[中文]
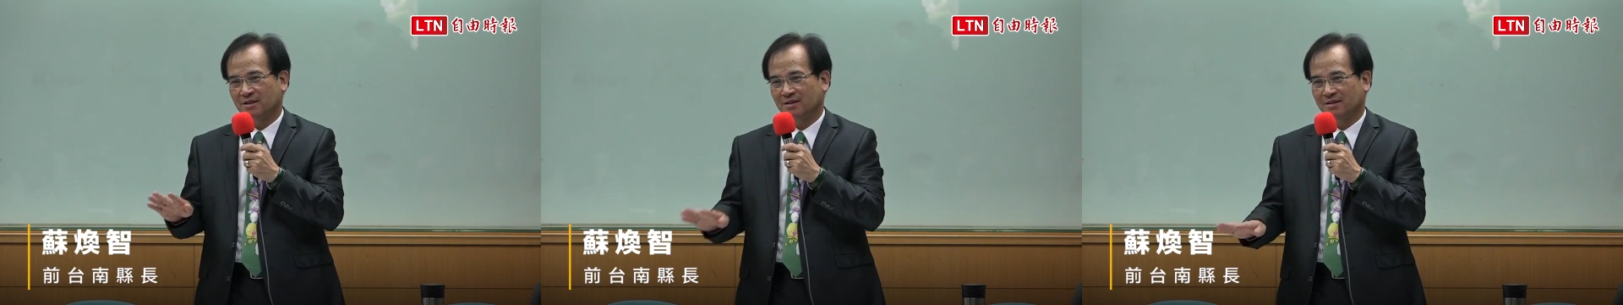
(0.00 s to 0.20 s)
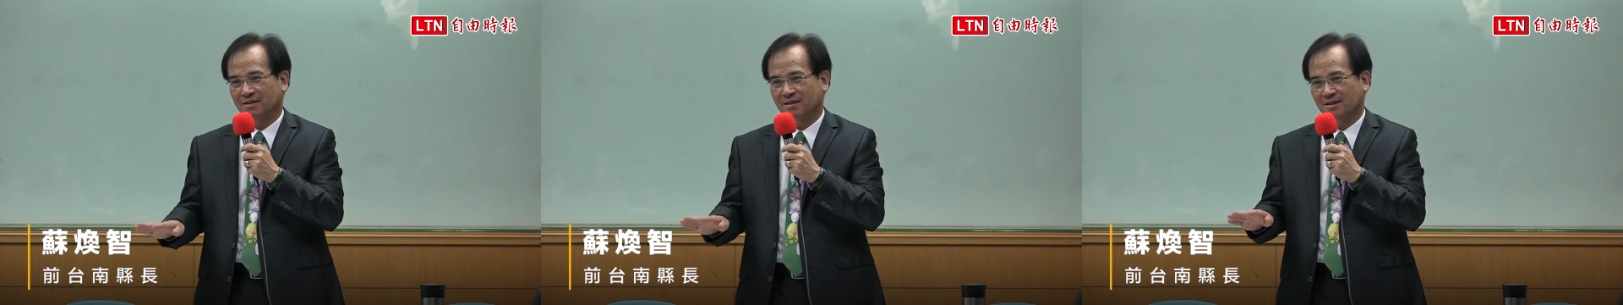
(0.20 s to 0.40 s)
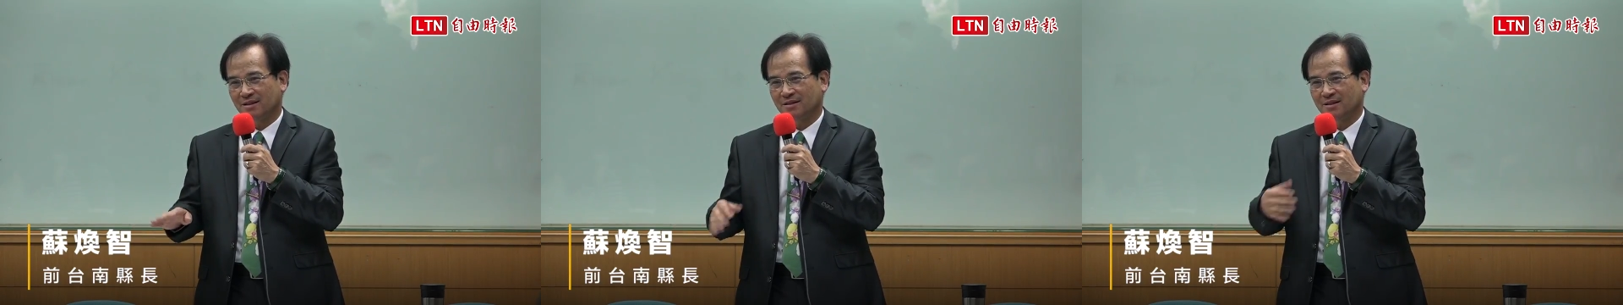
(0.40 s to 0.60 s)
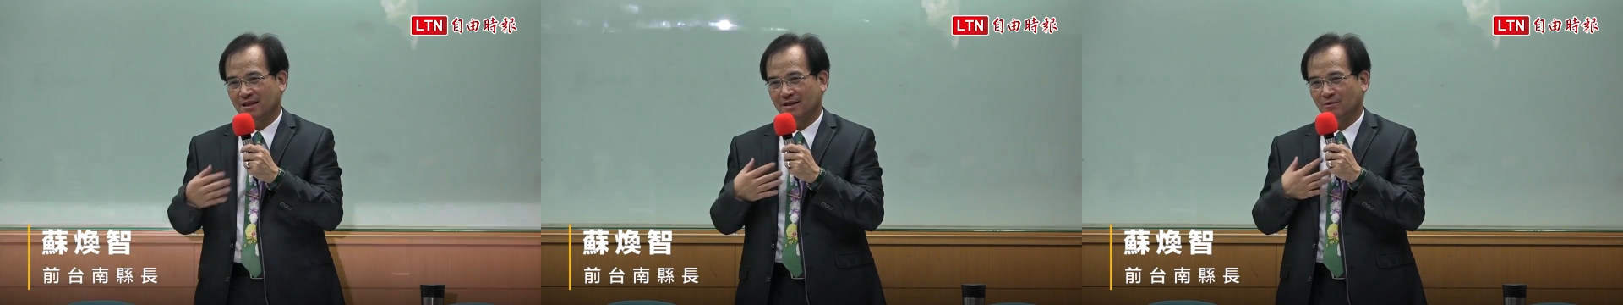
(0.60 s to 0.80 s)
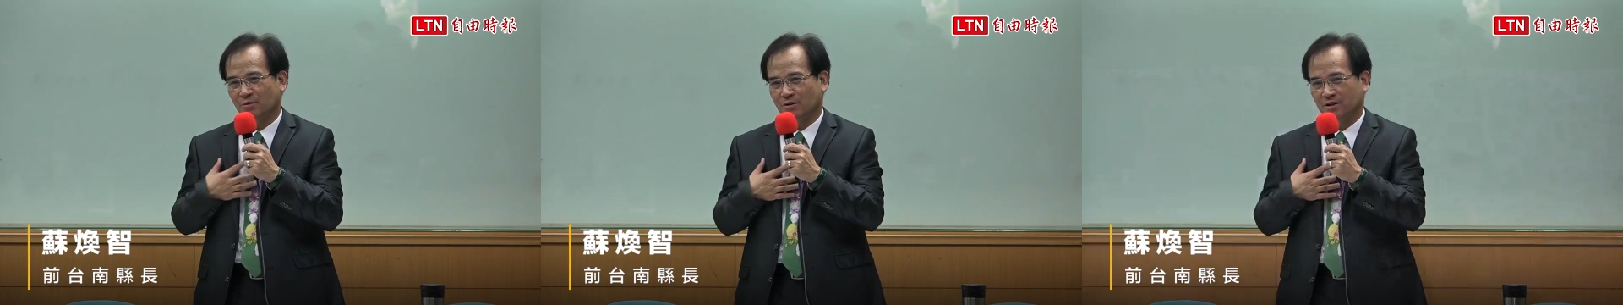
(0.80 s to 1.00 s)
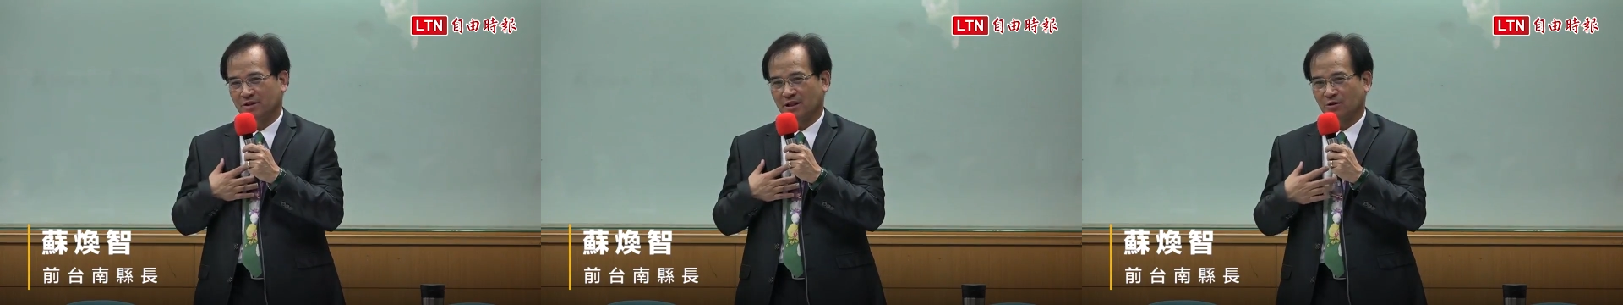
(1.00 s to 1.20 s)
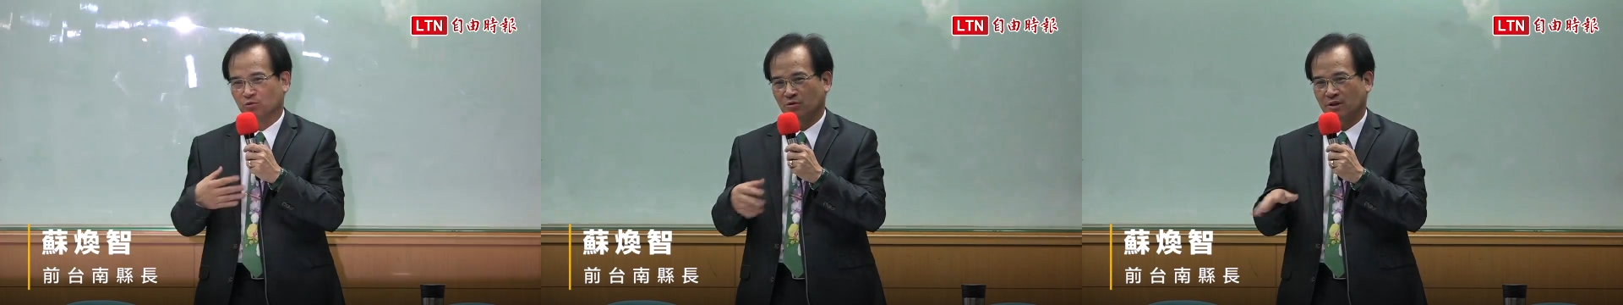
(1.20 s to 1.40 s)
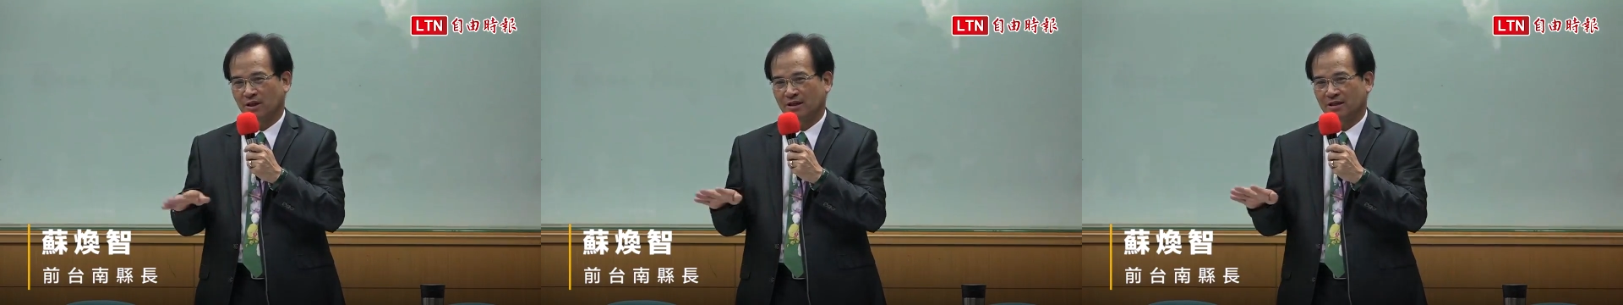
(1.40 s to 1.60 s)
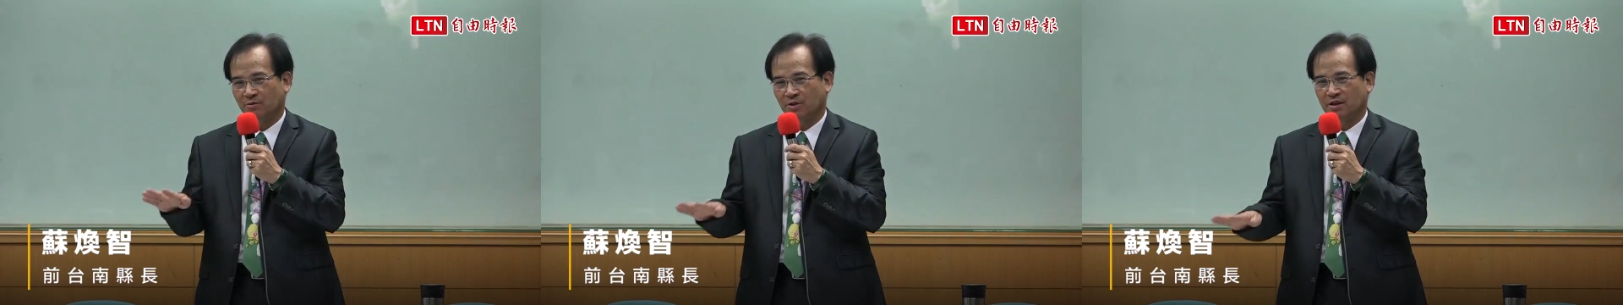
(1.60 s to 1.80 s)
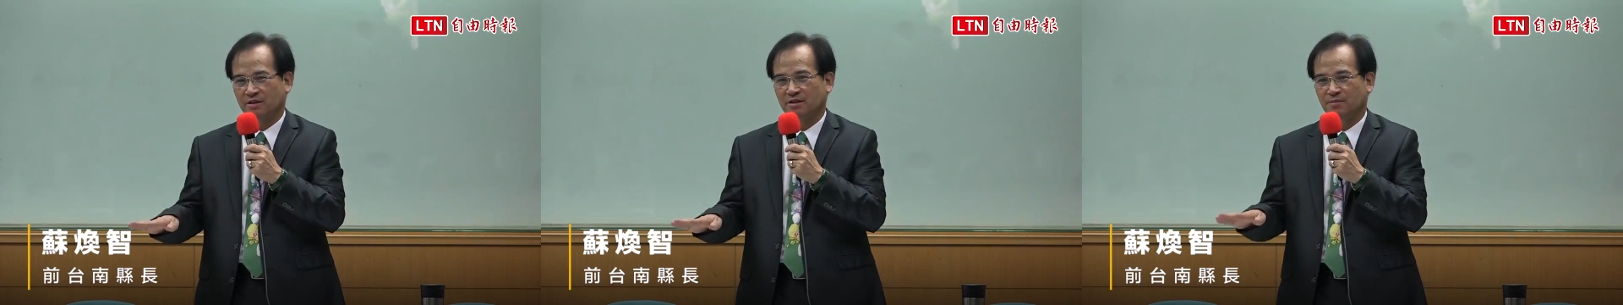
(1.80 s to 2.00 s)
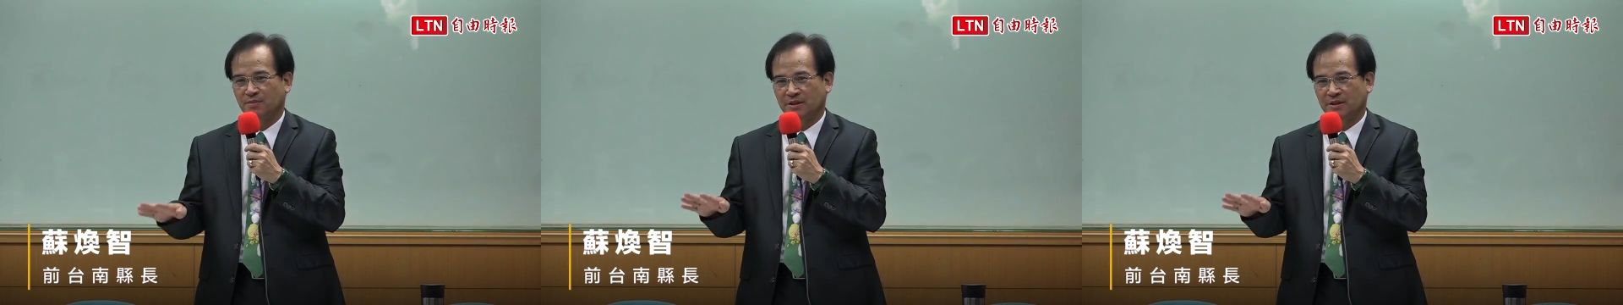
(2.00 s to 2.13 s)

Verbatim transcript: 这这个在我的角度看，起来反而是